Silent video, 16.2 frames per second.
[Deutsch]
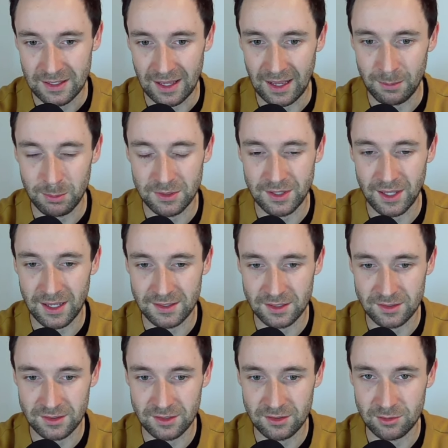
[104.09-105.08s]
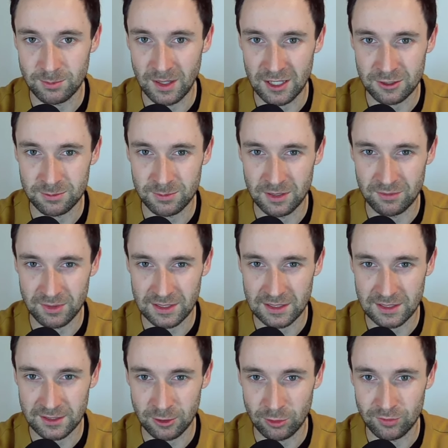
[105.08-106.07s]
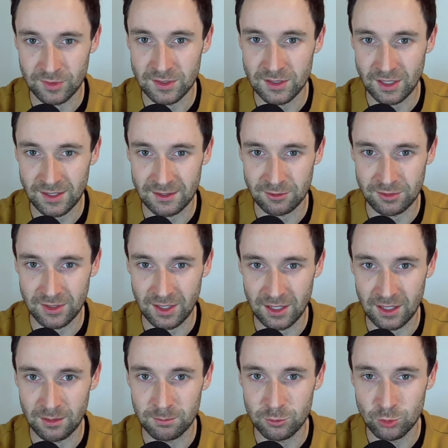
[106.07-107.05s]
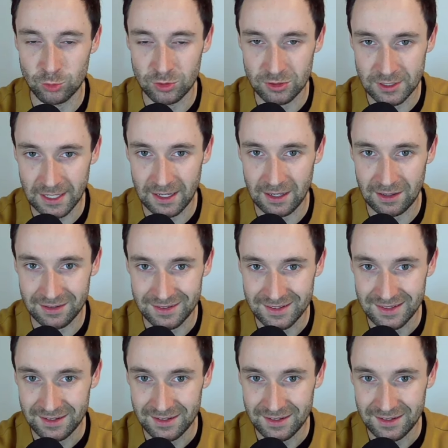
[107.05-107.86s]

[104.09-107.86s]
Aber da hat er sich zum ersten Mal wirklich auf internationaler Bühne der